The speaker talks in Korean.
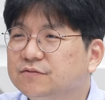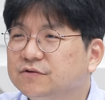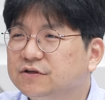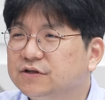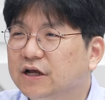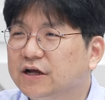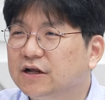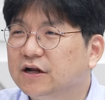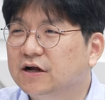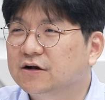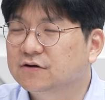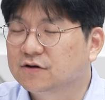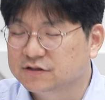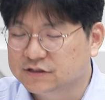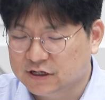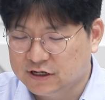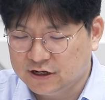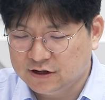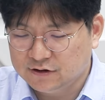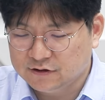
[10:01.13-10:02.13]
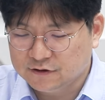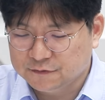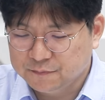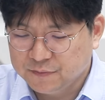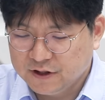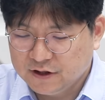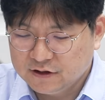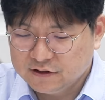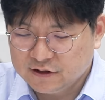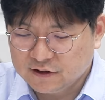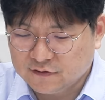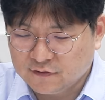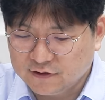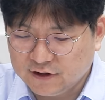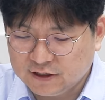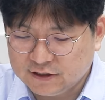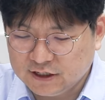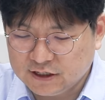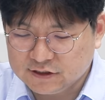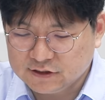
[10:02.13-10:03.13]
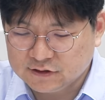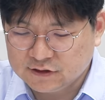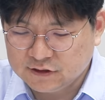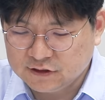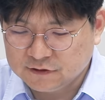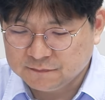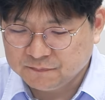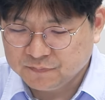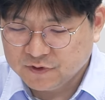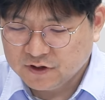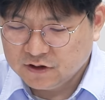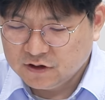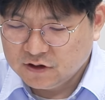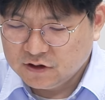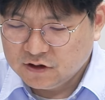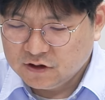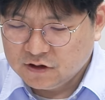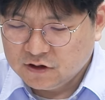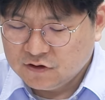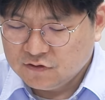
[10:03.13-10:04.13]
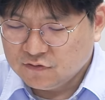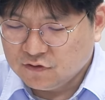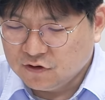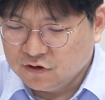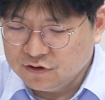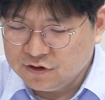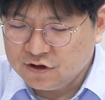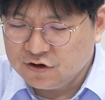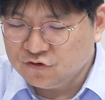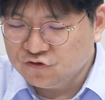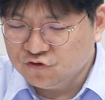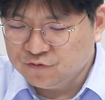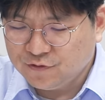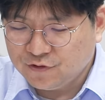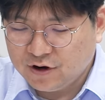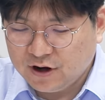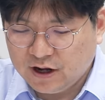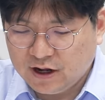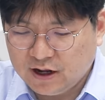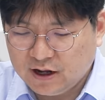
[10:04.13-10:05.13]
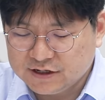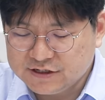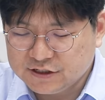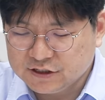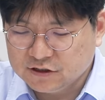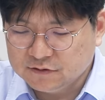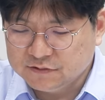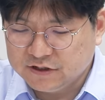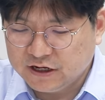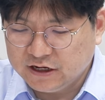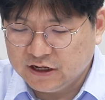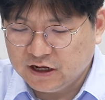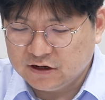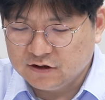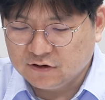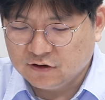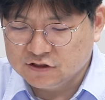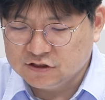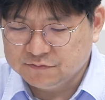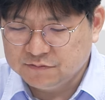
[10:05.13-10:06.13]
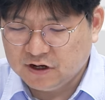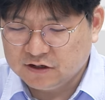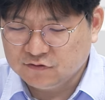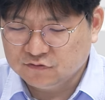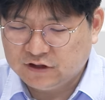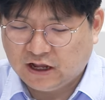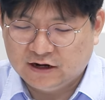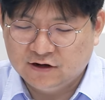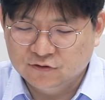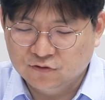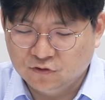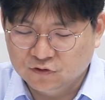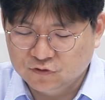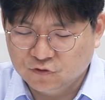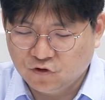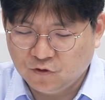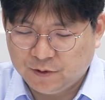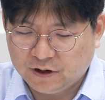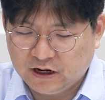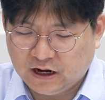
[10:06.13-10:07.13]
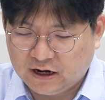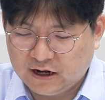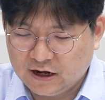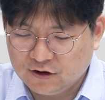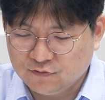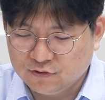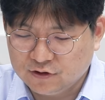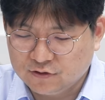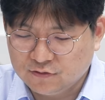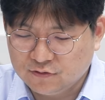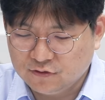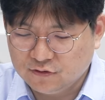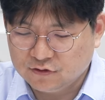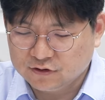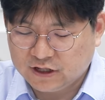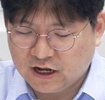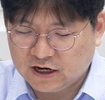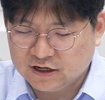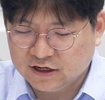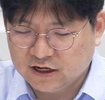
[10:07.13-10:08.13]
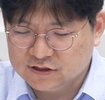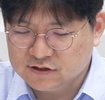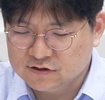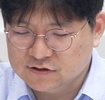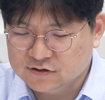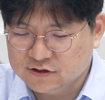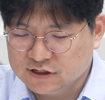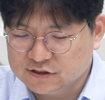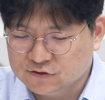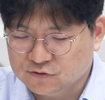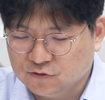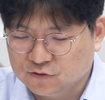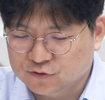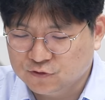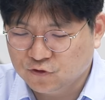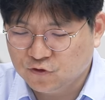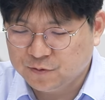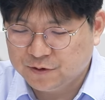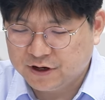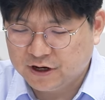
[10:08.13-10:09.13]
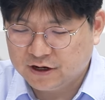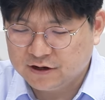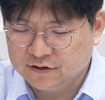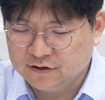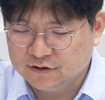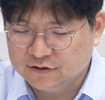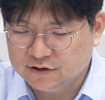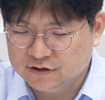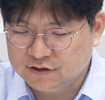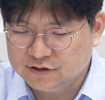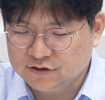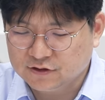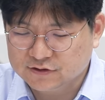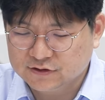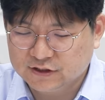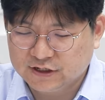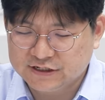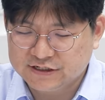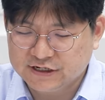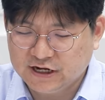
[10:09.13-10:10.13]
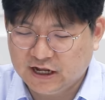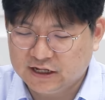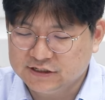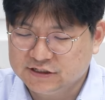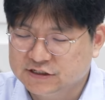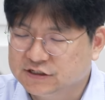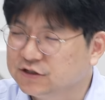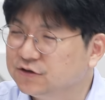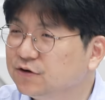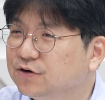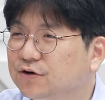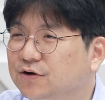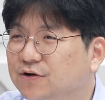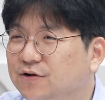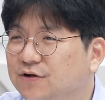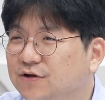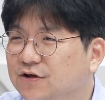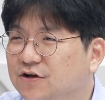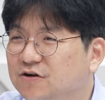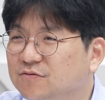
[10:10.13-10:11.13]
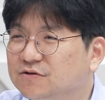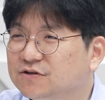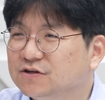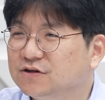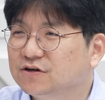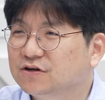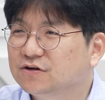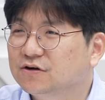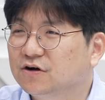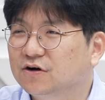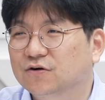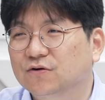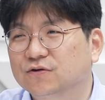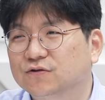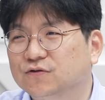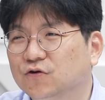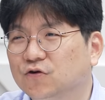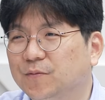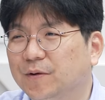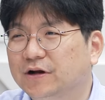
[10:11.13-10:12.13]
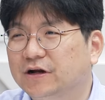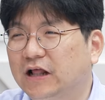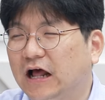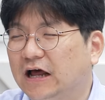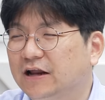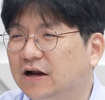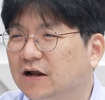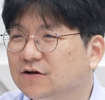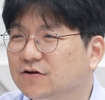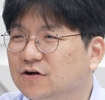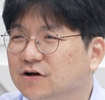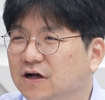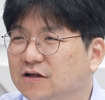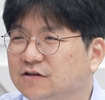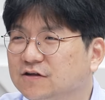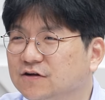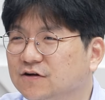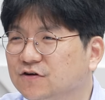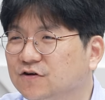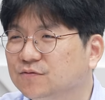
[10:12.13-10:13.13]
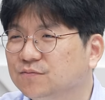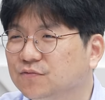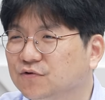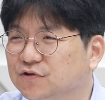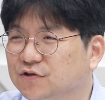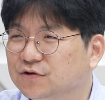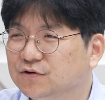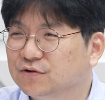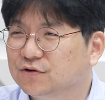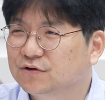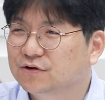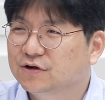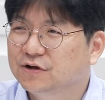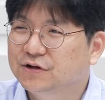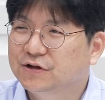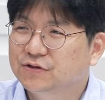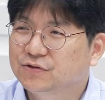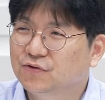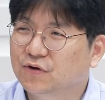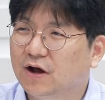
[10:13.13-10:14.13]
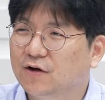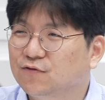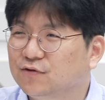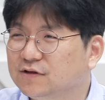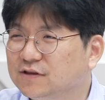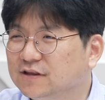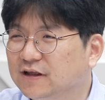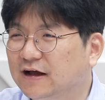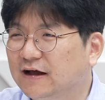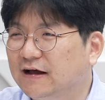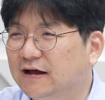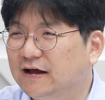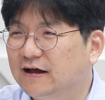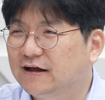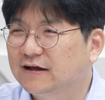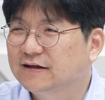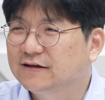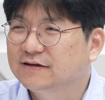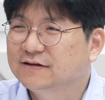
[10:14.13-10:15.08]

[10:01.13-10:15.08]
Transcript: 지금 얘기를 하는 거잖아요. 네. 근데 거기에 대해서는 원희룡 후보가 지금 얘기하는 거짓말도 나는 고소고발을 안 하고 있고 당내 선거에서 고소고발하는 거는 적절하지가 않지요. 음. 이러면서 어, 고소고발은 안 할 것 같은 그런 모드로 또 가고 있다.